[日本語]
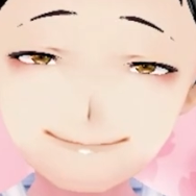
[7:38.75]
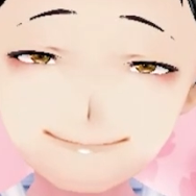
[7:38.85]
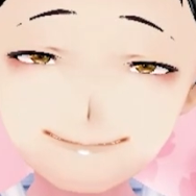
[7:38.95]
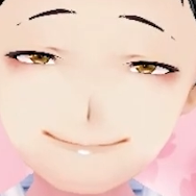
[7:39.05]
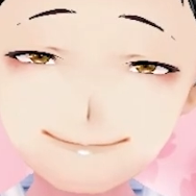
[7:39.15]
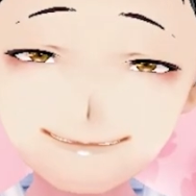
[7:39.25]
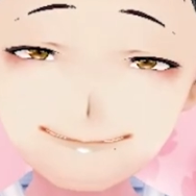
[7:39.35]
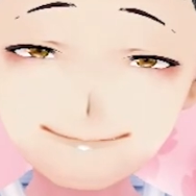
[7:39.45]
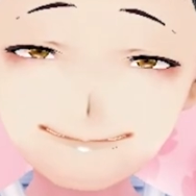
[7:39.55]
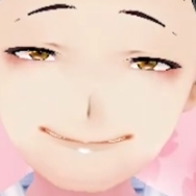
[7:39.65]
番、原
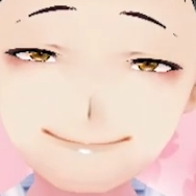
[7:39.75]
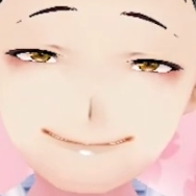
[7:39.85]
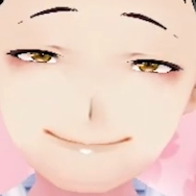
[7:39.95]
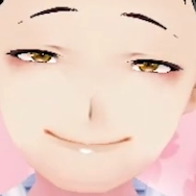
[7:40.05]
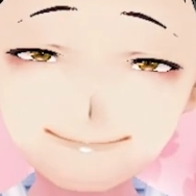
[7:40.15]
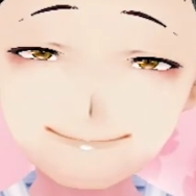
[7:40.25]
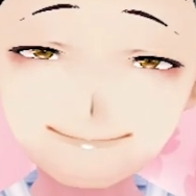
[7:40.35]
発ミーティア。